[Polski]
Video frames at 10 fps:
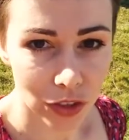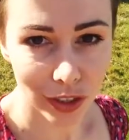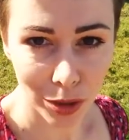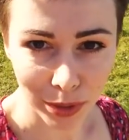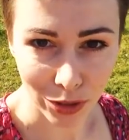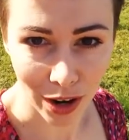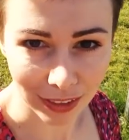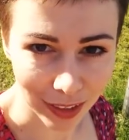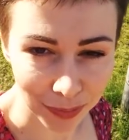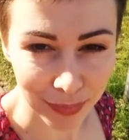Dzień dobry,
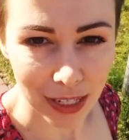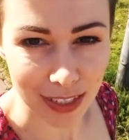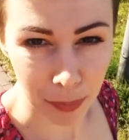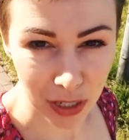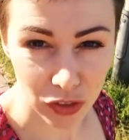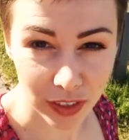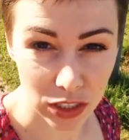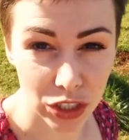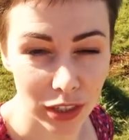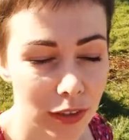kochani. Zapraszam Was
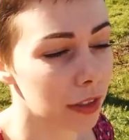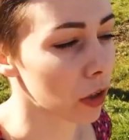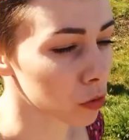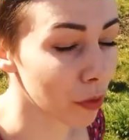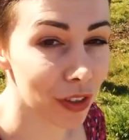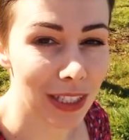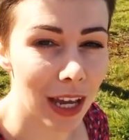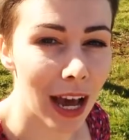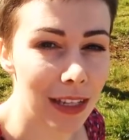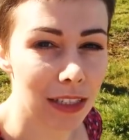dzisiaj na rozmowę z
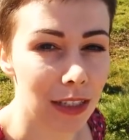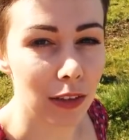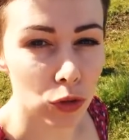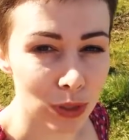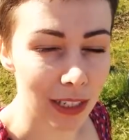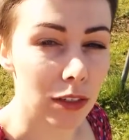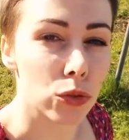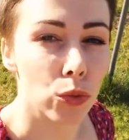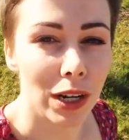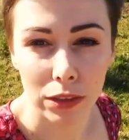asystentką
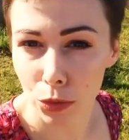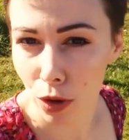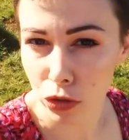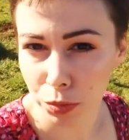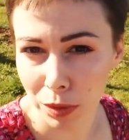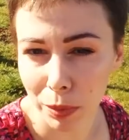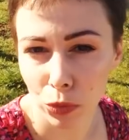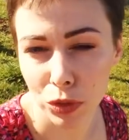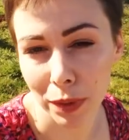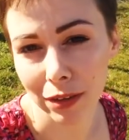seksualną osób
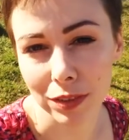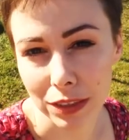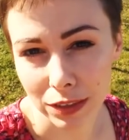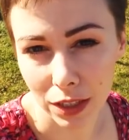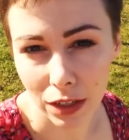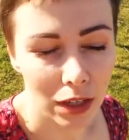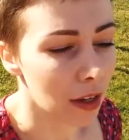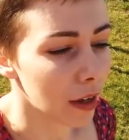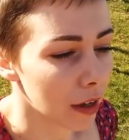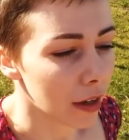niepełnosprawnych.
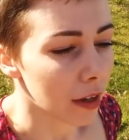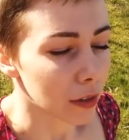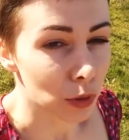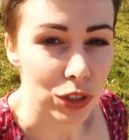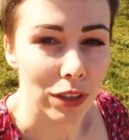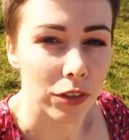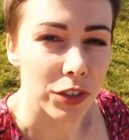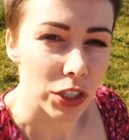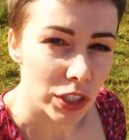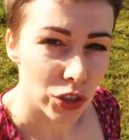Słuchajcie,
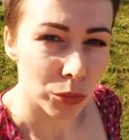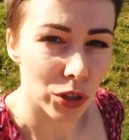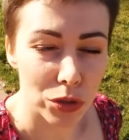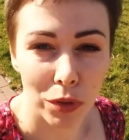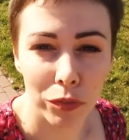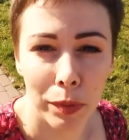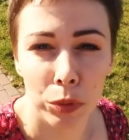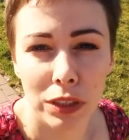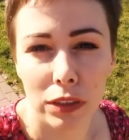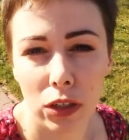wcześniejsze moje rozmowy
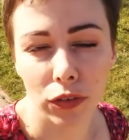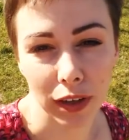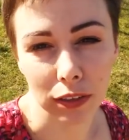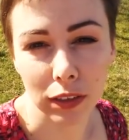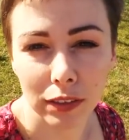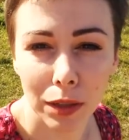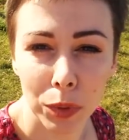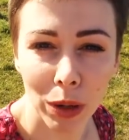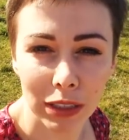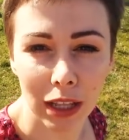były dedykowane. Jedna
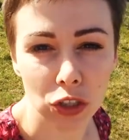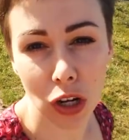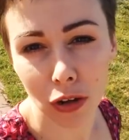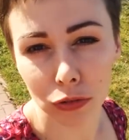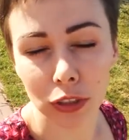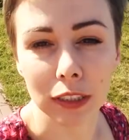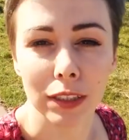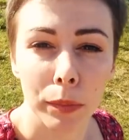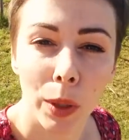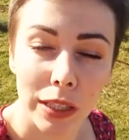była dla żon,
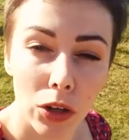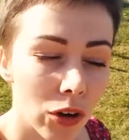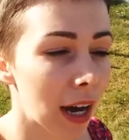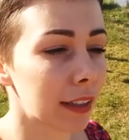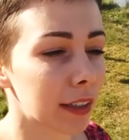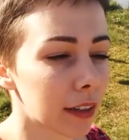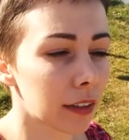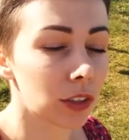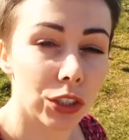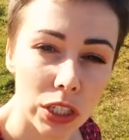inna była dla kochanek.
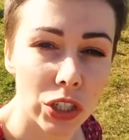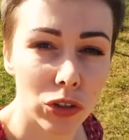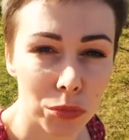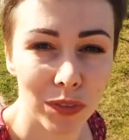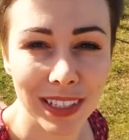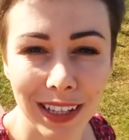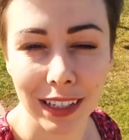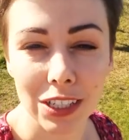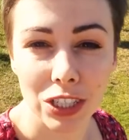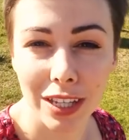Dzisiejsza rozmowa jest dla
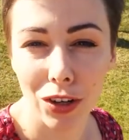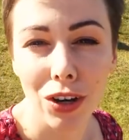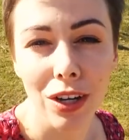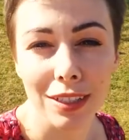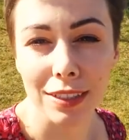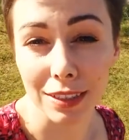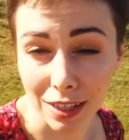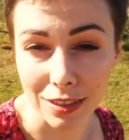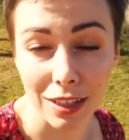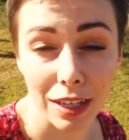każdego z
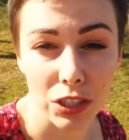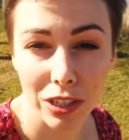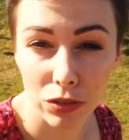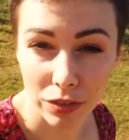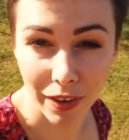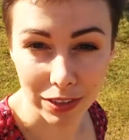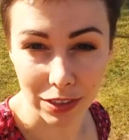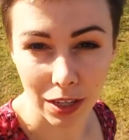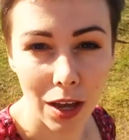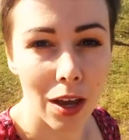nas, dla każdego z Was.